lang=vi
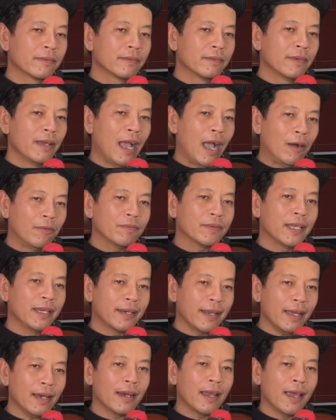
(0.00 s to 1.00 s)
học
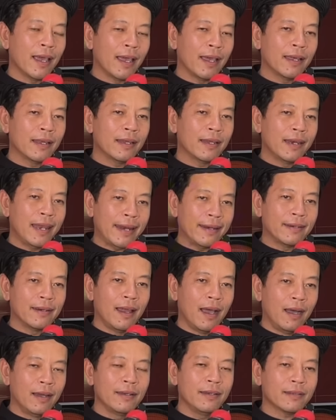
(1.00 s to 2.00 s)
thì rất là lanh
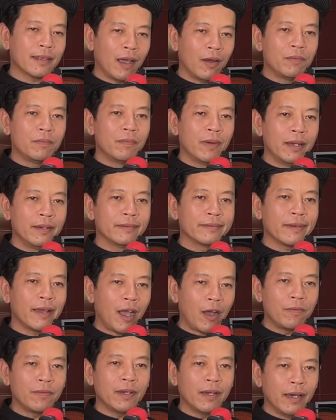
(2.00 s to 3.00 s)
lợi thông minh
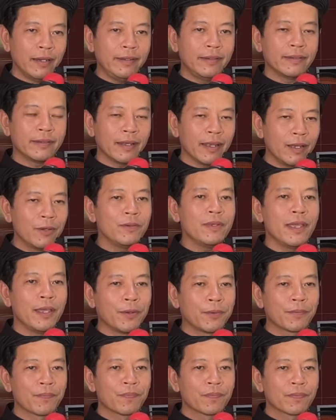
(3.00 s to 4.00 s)
học ít hiểu
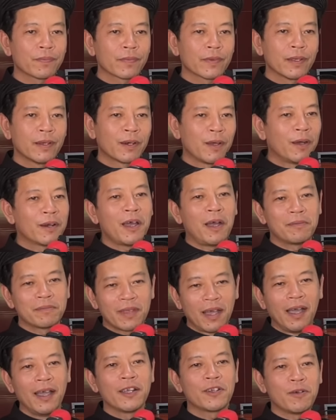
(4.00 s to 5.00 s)
nhiều rồi
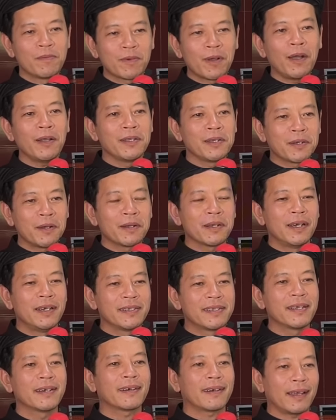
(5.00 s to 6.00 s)
đồng thời cũng có những con
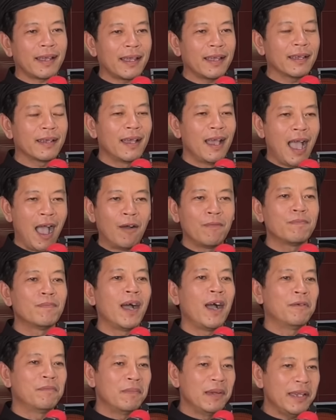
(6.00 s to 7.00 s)
người sinh ra học
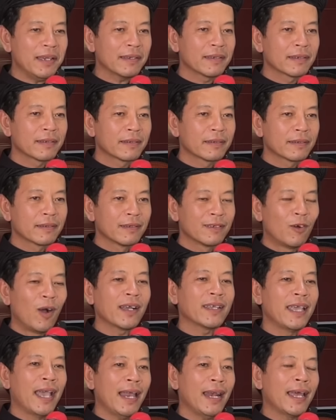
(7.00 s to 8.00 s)
mà không biết
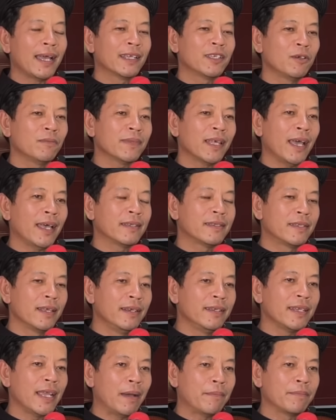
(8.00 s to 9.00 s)
hoặc giả là chúng ta
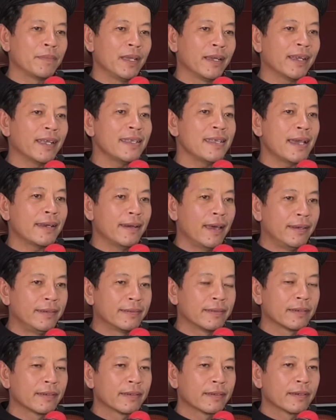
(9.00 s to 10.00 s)
sinh nhầm những cái gia
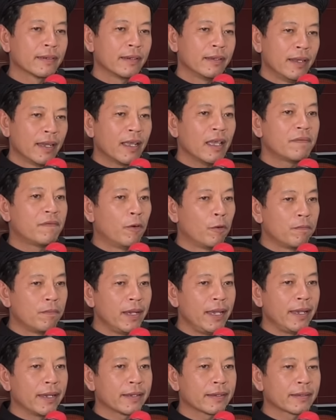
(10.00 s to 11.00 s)
đình những cái vùng
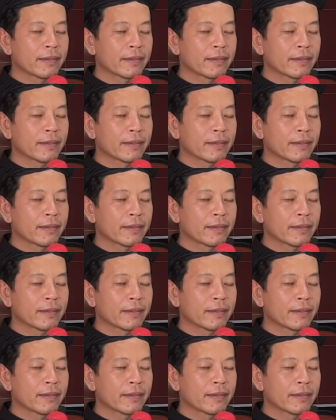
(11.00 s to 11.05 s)
miền